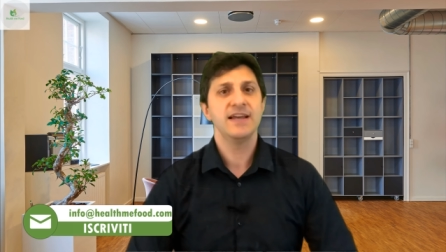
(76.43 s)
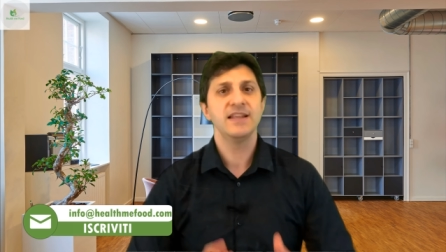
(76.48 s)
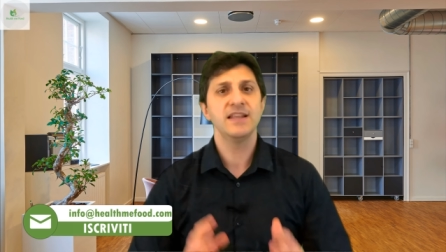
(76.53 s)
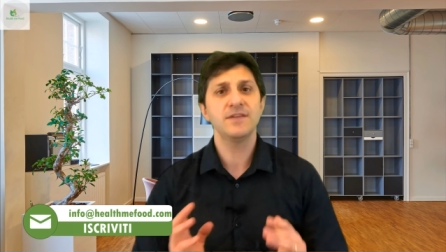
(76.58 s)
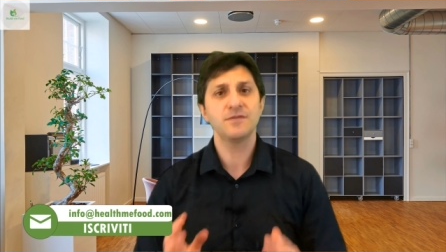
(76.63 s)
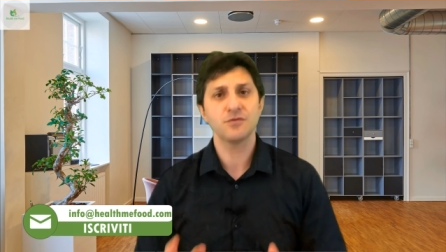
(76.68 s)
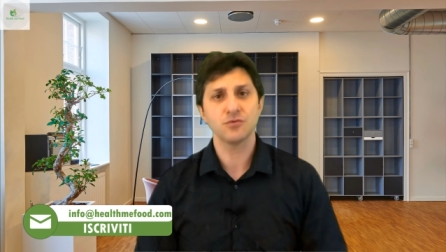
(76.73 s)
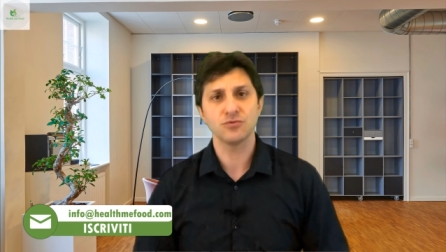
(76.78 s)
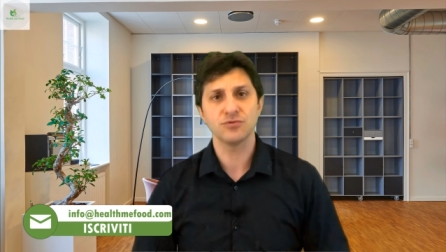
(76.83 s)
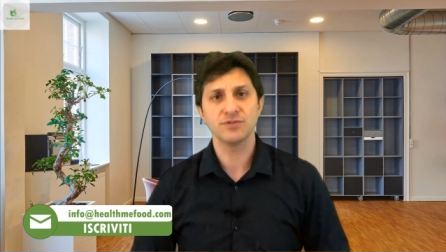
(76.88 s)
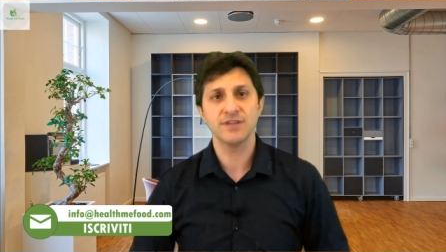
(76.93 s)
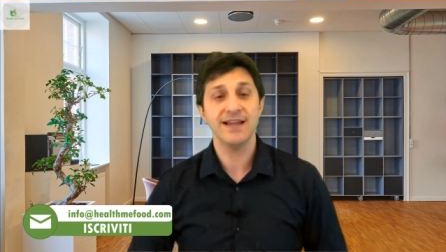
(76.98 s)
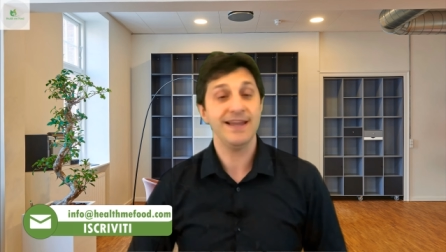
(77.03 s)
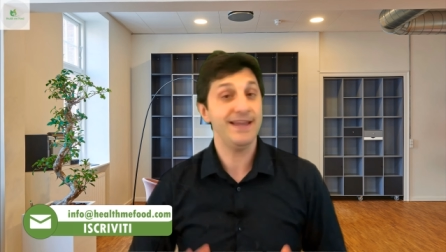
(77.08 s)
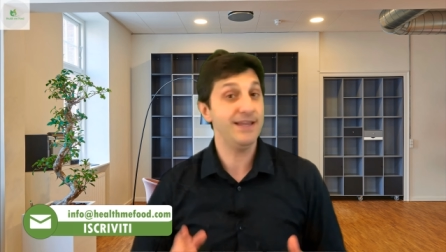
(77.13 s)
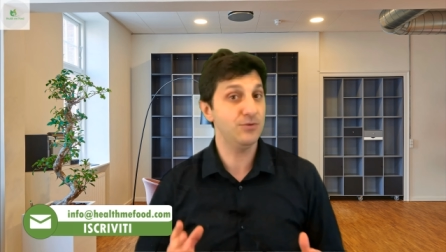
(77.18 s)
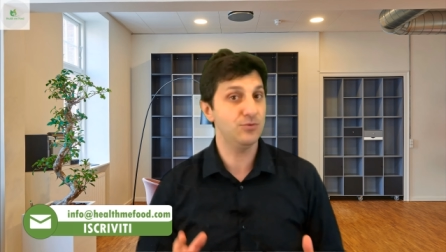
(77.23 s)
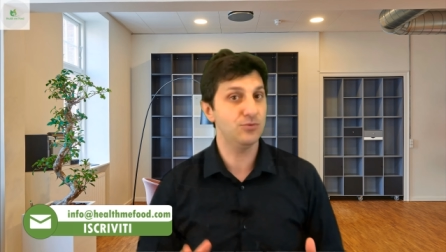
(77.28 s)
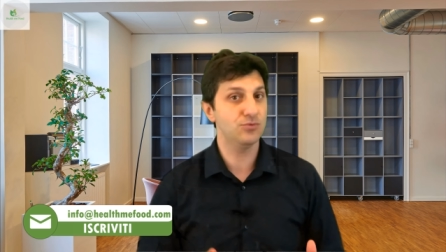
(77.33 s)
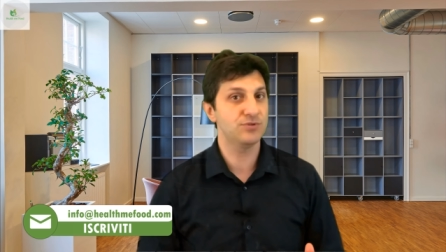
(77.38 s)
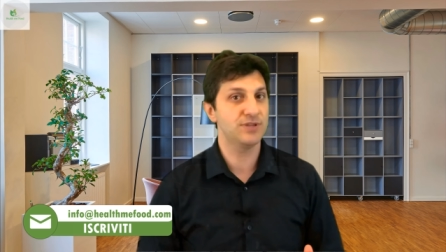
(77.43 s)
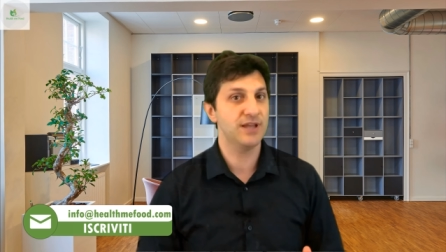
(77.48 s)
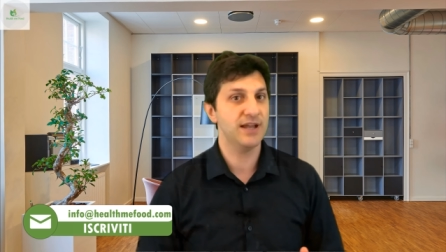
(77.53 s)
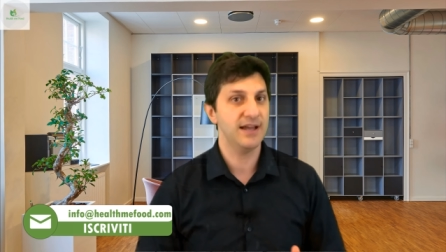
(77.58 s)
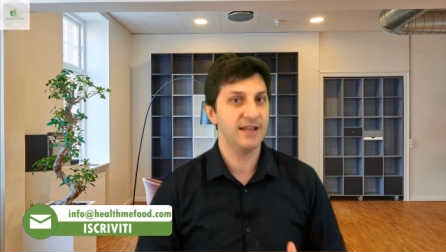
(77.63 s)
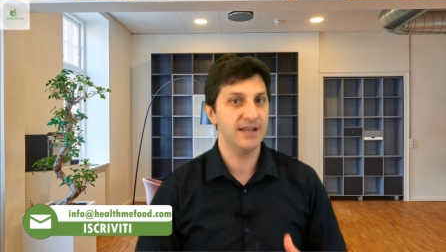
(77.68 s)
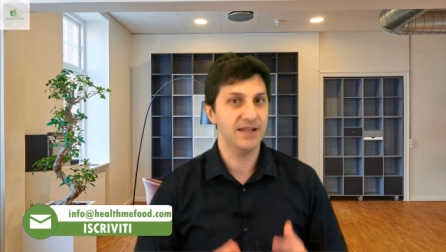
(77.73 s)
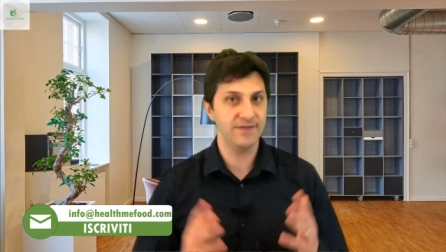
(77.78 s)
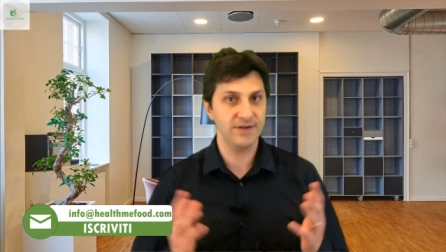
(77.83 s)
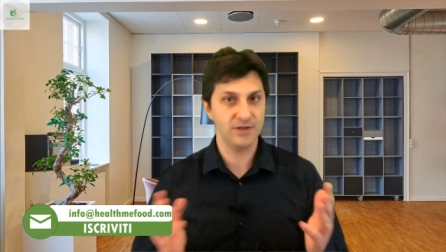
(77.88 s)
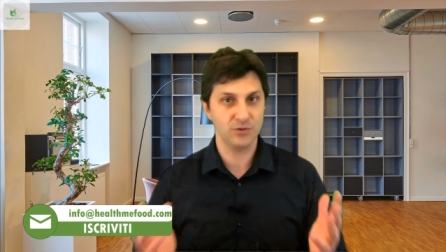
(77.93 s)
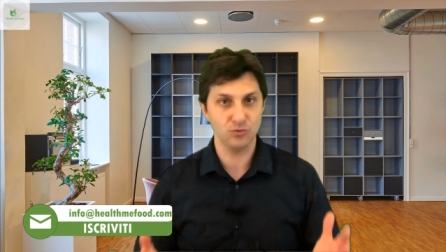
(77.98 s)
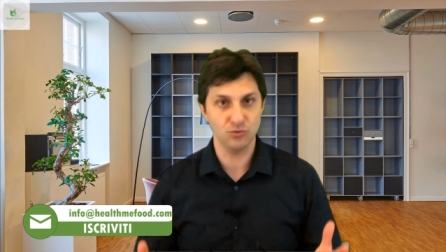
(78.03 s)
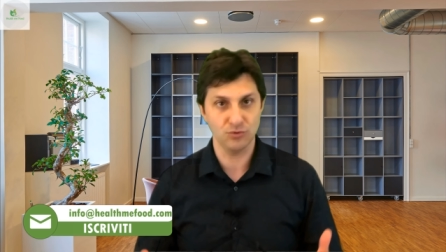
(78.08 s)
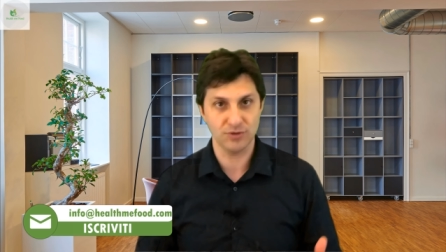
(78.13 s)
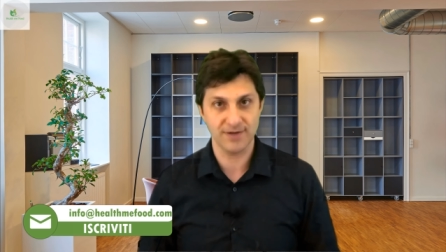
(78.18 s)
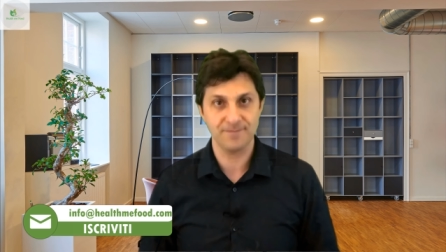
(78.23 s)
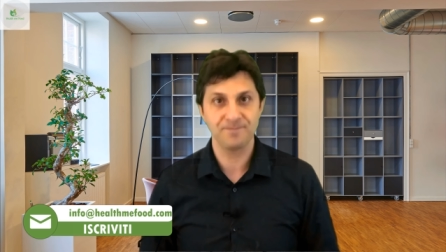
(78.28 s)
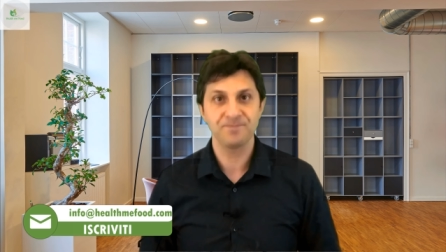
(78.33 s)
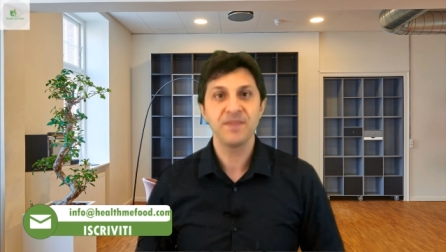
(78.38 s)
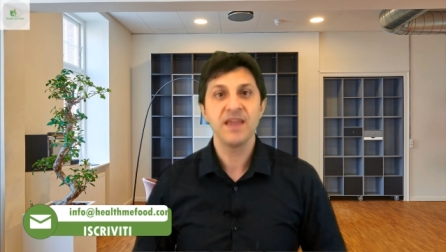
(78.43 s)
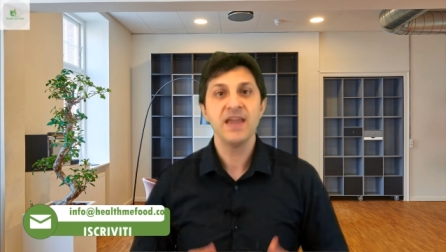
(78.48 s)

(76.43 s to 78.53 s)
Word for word: la frutta e tutta la verdura.